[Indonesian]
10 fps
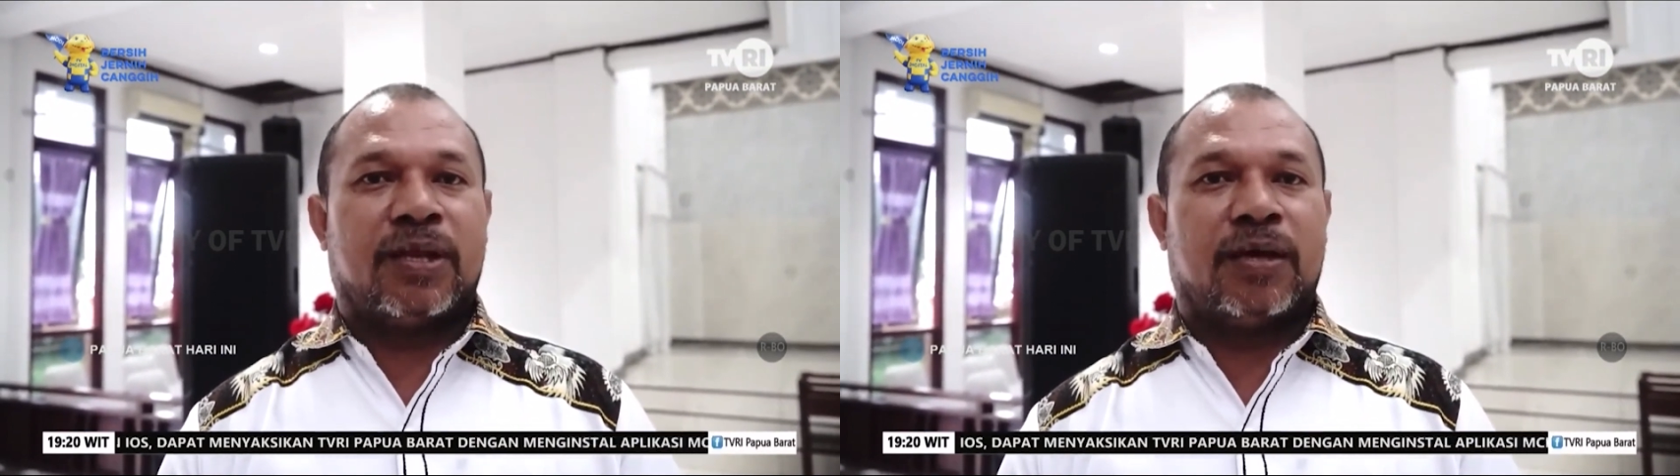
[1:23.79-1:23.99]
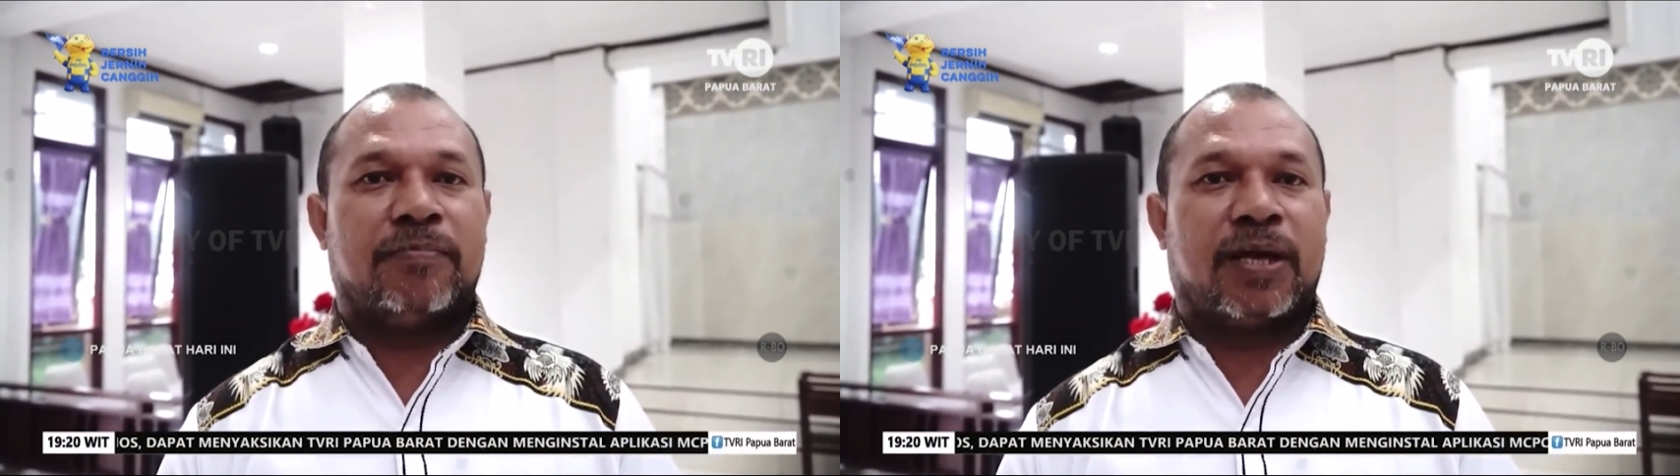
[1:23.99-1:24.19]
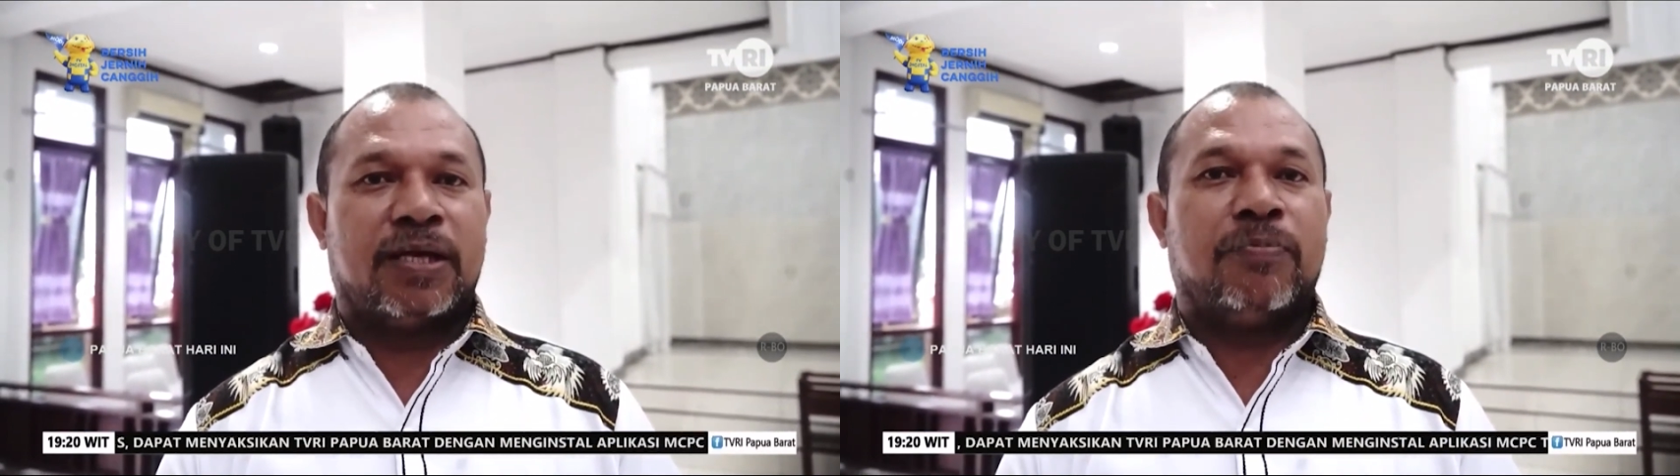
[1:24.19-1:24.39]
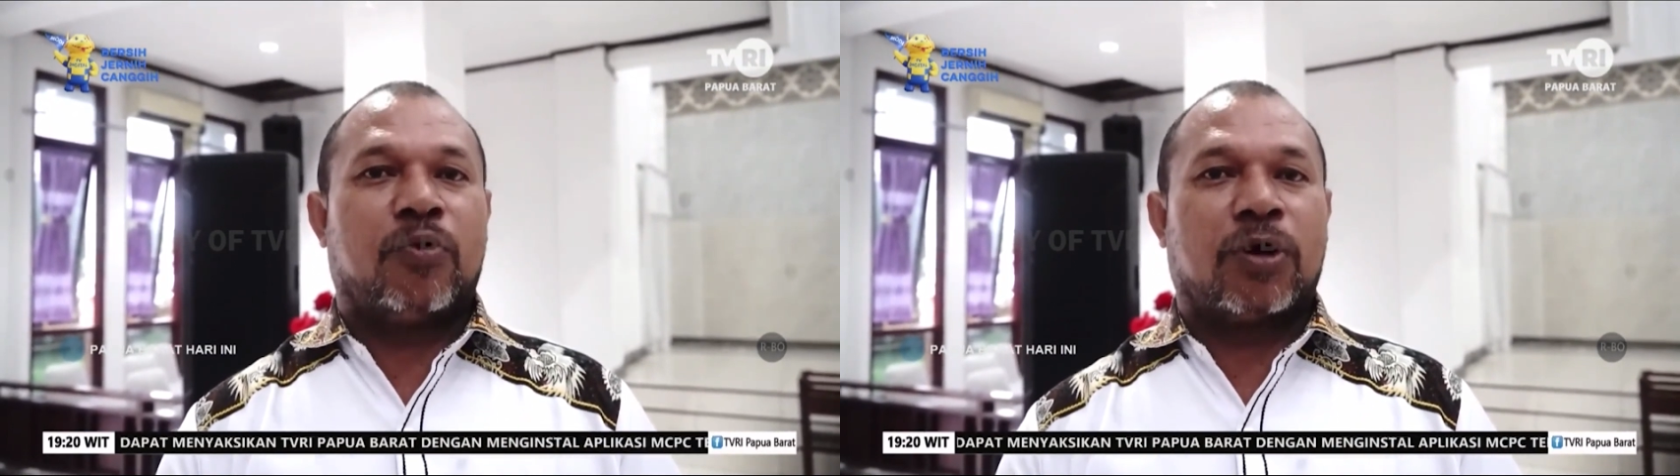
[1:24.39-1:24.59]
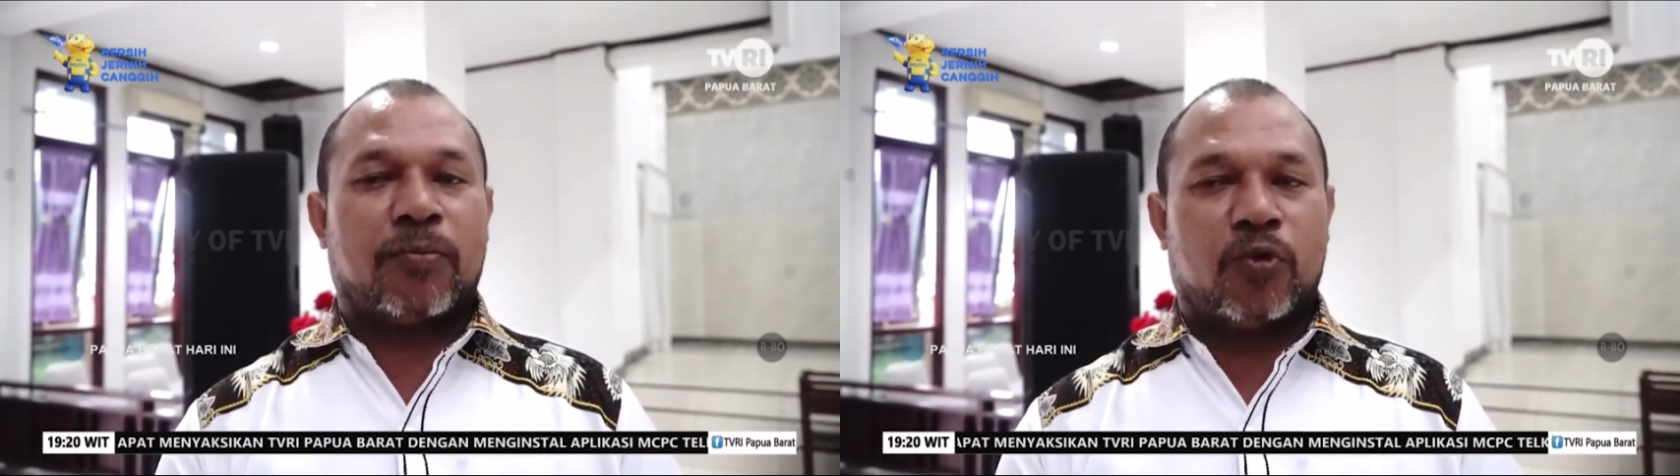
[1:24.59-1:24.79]
dalam hal ini
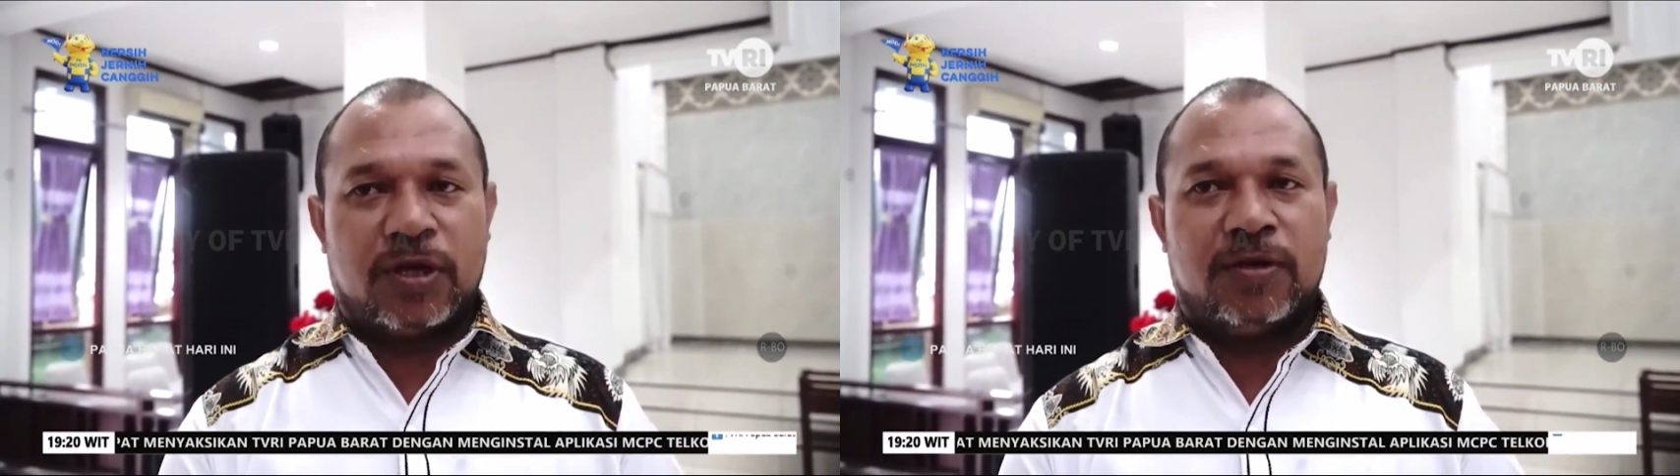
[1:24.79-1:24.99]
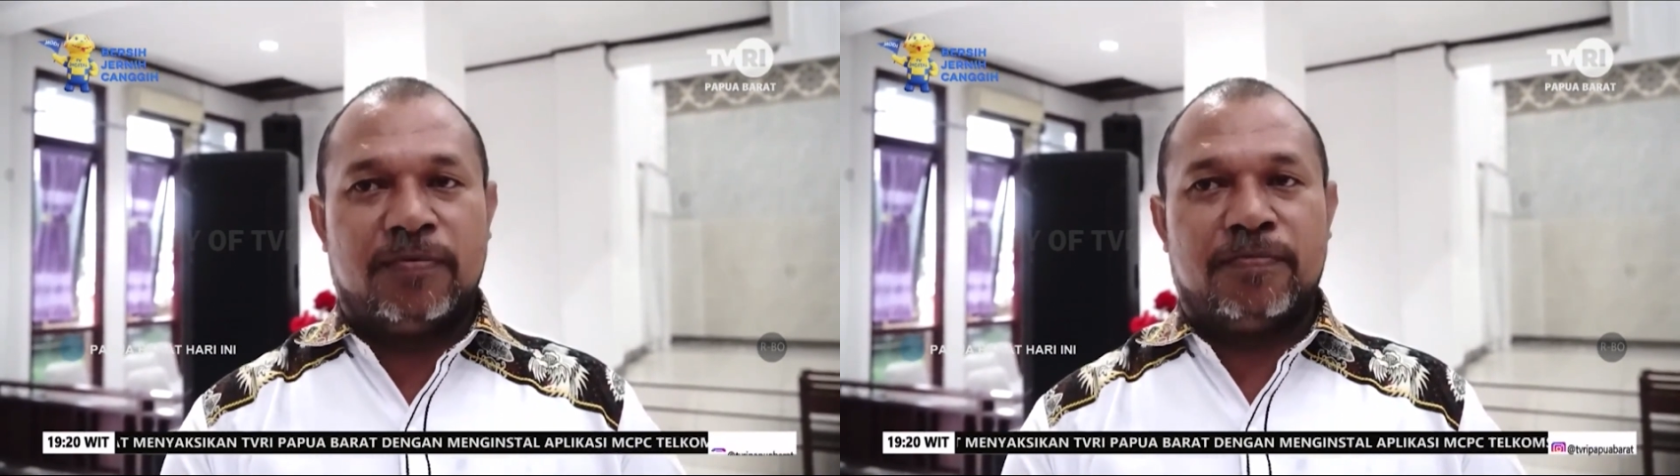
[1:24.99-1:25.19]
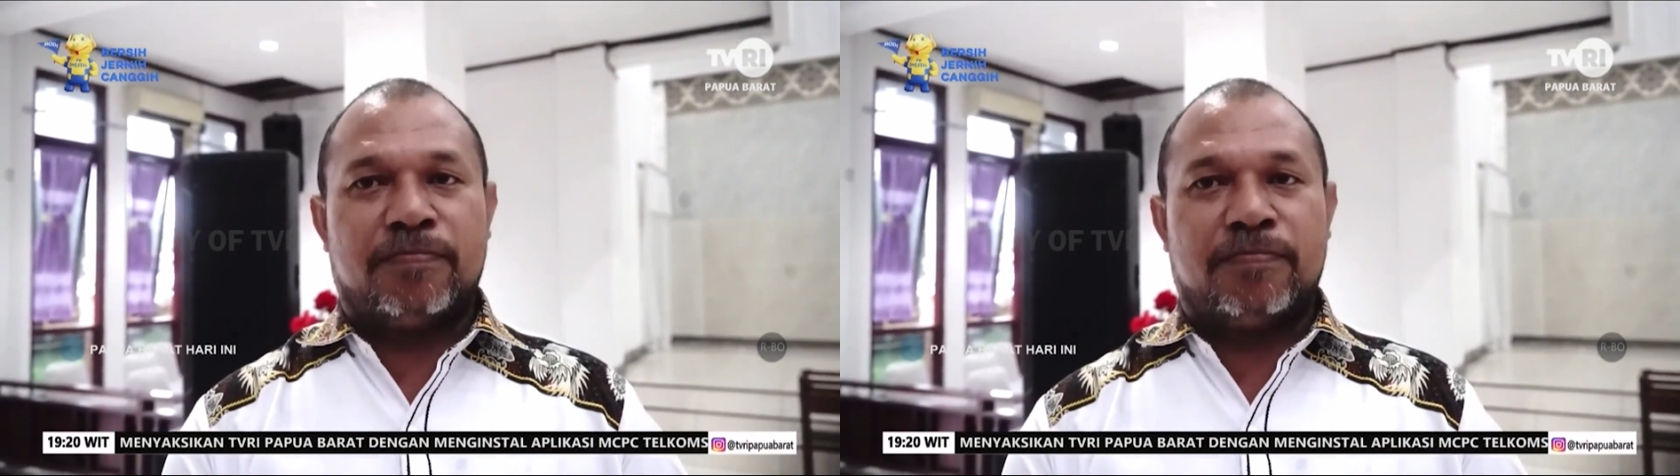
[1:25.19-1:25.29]
program rutin